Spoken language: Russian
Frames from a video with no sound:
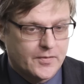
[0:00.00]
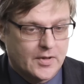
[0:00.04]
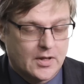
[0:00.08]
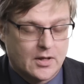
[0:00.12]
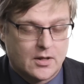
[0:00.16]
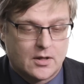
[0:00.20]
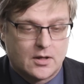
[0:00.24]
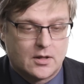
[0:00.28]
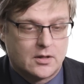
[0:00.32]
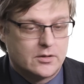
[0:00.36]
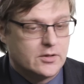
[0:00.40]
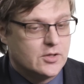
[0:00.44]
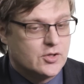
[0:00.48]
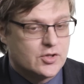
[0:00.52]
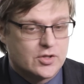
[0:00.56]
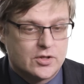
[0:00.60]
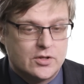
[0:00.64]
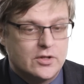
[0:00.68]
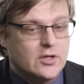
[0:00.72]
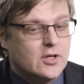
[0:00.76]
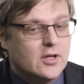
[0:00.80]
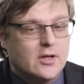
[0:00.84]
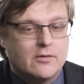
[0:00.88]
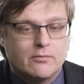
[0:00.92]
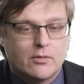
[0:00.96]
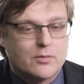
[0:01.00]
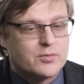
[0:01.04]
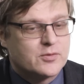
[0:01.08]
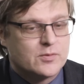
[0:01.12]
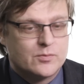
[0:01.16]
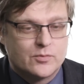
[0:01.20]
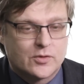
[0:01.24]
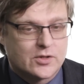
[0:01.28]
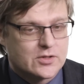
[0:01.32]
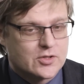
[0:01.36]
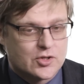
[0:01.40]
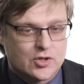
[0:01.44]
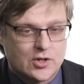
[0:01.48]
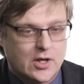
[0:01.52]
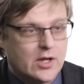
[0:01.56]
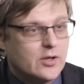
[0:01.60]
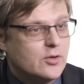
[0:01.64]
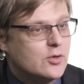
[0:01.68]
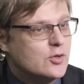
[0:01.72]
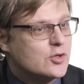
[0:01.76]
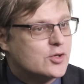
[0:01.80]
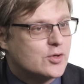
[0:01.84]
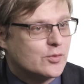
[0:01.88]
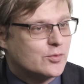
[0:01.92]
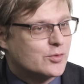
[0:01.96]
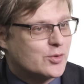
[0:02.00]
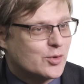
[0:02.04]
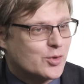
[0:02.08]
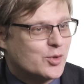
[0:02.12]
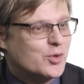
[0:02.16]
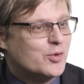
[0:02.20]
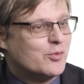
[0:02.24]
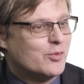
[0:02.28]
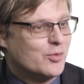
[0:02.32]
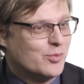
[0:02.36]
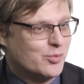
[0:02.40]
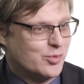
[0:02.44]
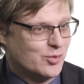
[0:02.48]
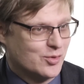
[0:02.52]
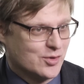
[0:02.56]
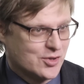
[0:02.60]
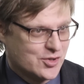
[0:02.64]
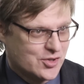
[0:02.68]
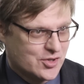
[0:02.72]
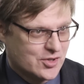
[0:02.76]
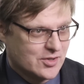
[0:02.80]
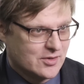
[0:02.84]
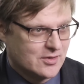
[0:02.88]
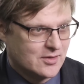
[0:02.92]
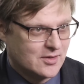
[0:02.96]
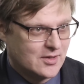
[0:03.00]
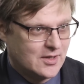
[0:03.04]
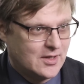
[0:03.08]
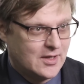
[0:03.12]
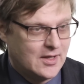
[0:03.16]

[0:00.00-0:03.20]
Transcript: Э, нич- и, в общем, к сожалению, ничего другого больше.